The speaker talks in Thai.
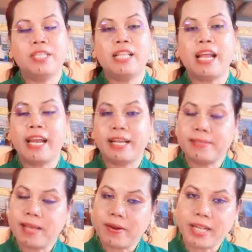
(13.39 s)
นานา
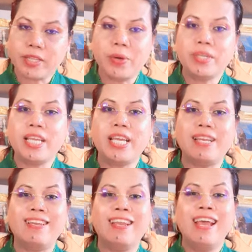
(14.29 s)
สาระท้องถิ่น
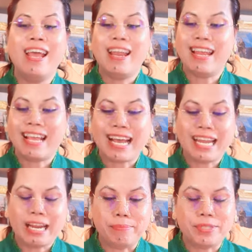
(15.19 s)
ในการ
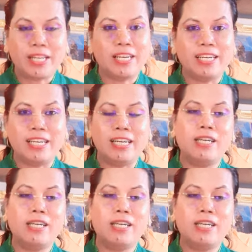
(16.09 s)
นำเสนอ